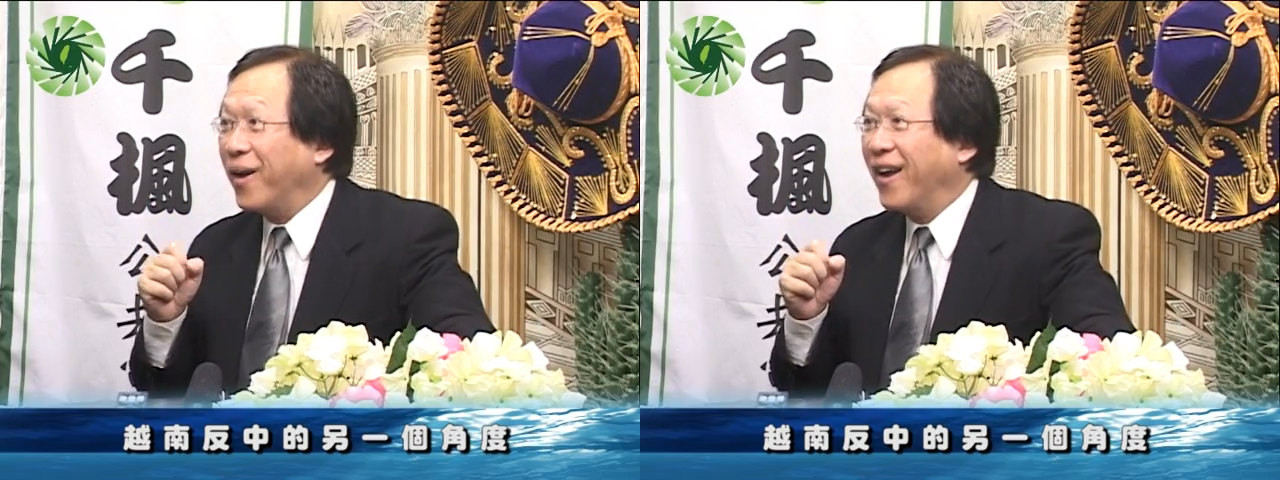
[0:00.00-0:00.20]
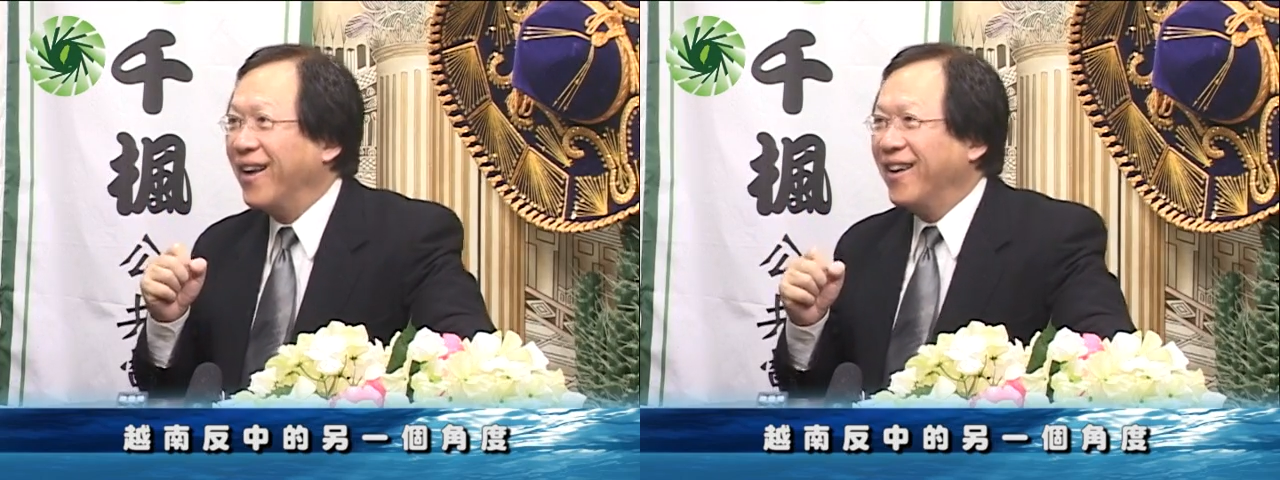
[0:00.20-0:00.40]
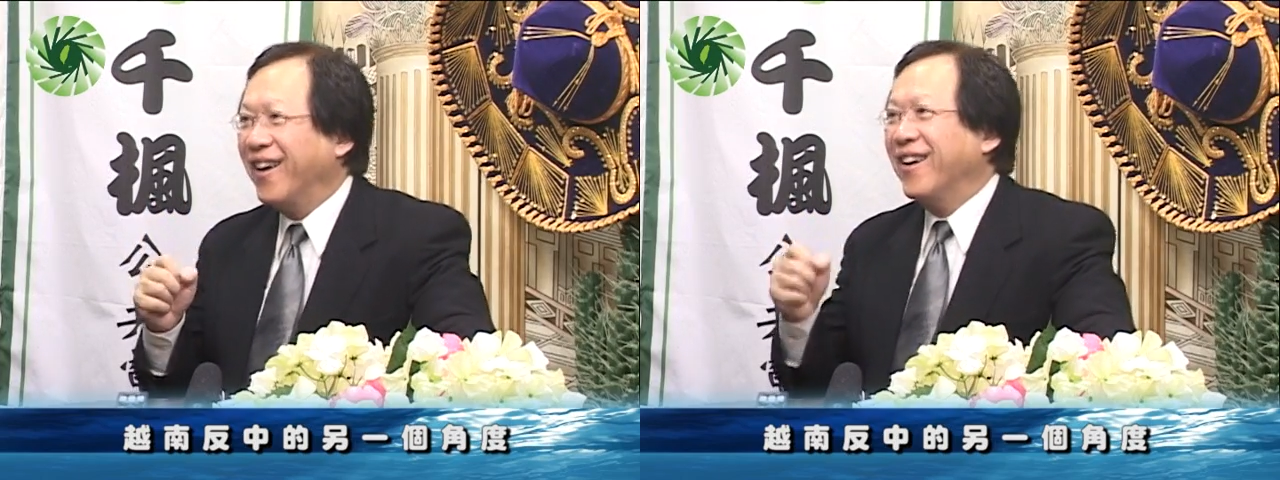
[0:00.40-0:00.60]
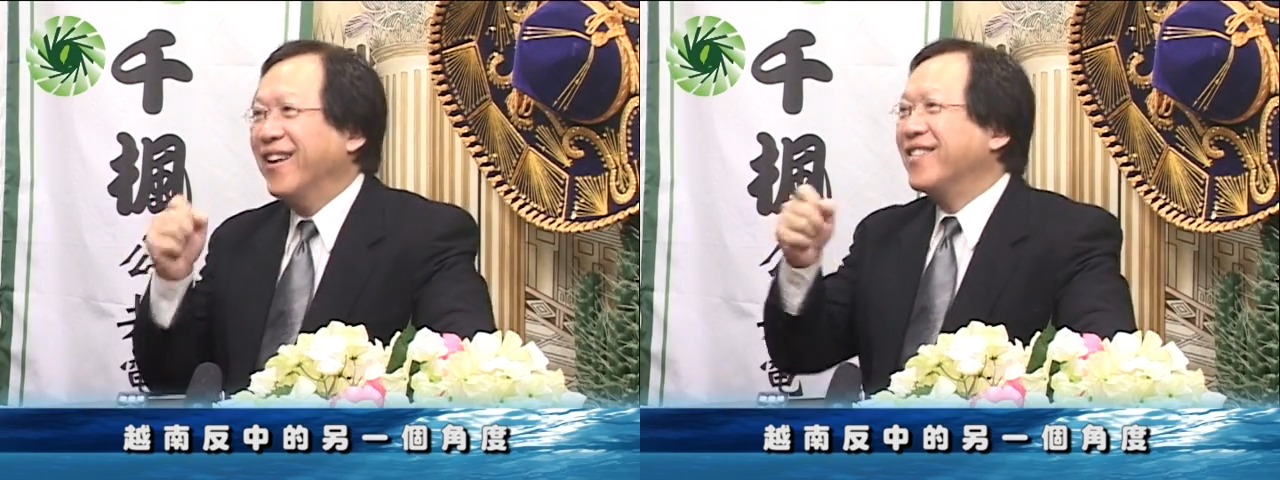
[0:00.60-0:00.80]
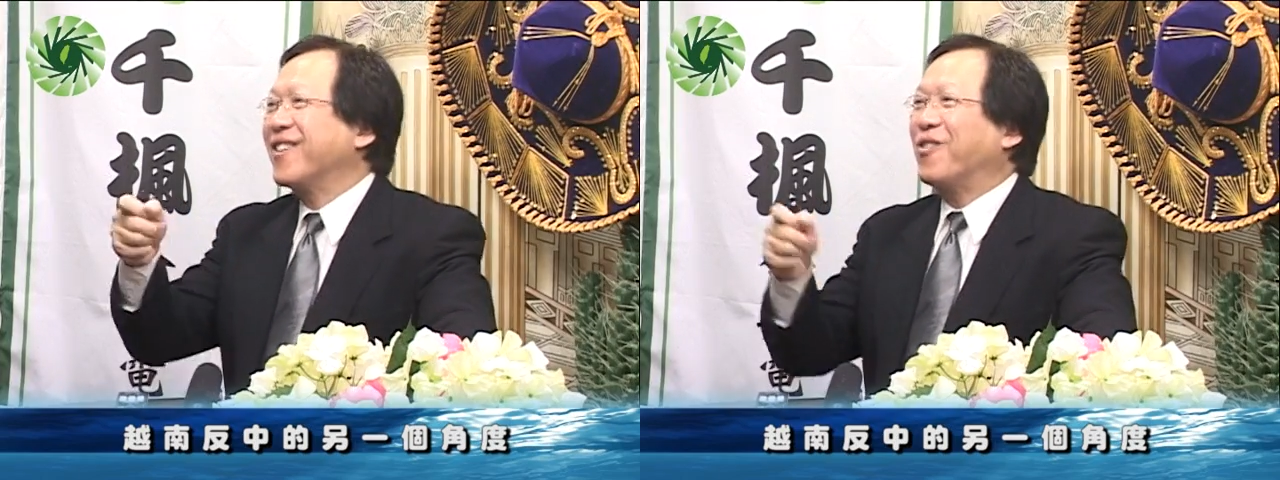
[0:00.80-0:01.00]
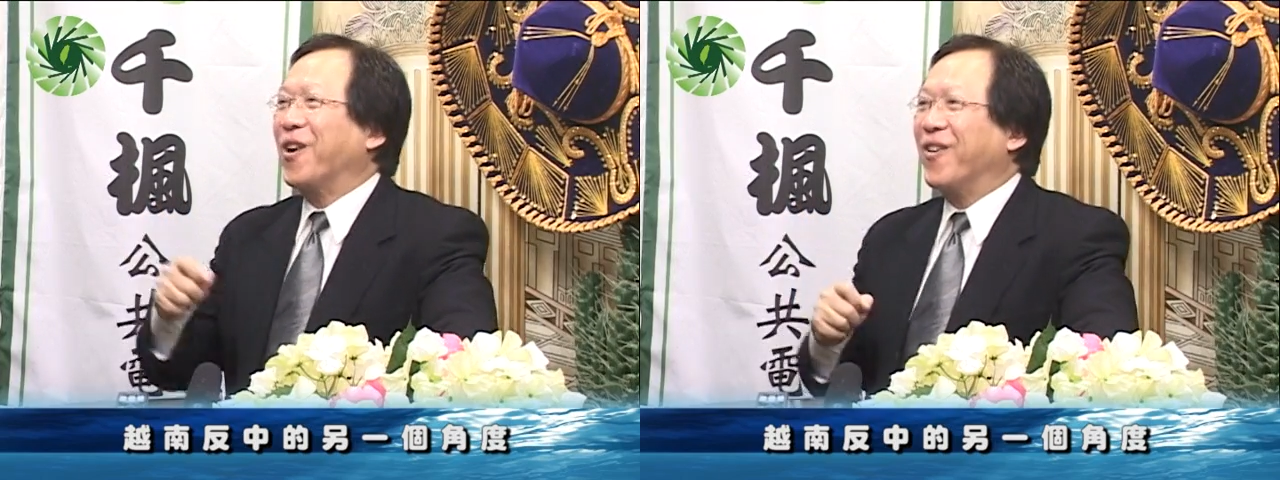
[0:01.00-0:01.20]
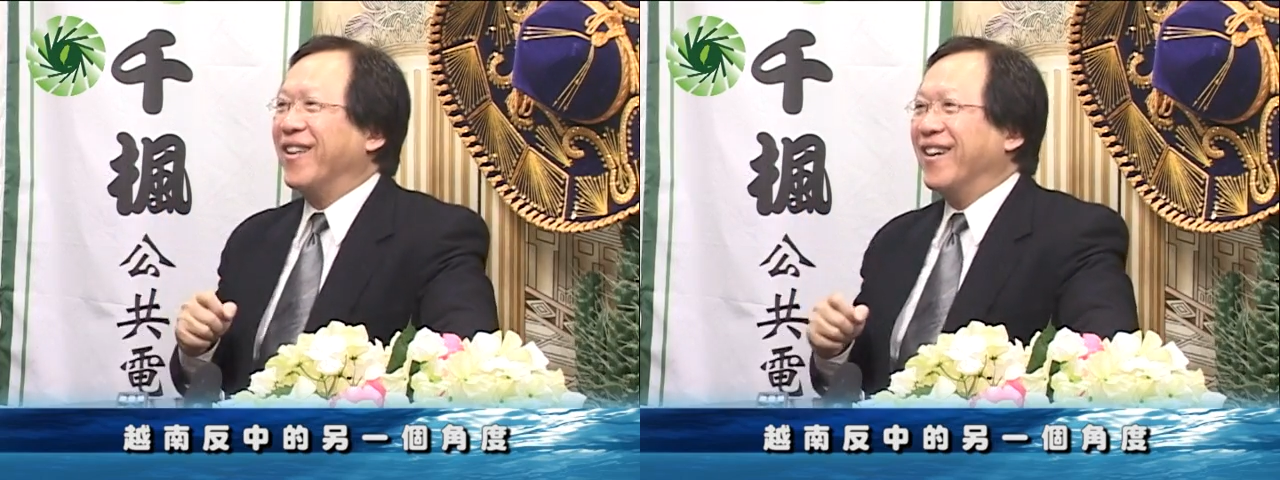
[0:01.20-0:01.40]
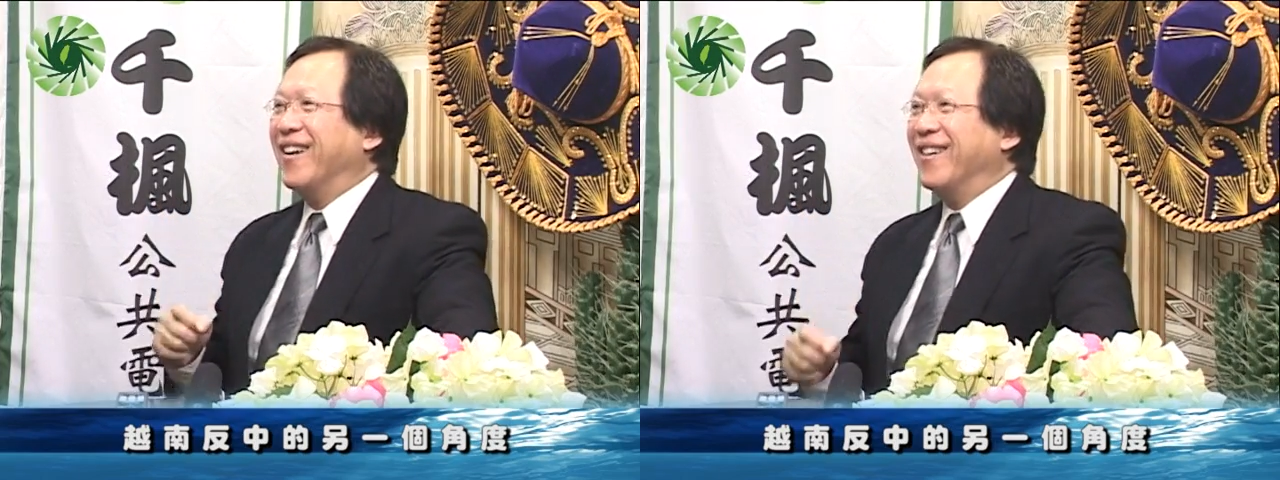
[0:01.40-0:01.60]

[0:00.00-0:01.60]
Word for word: 不对？这怪怪的哈。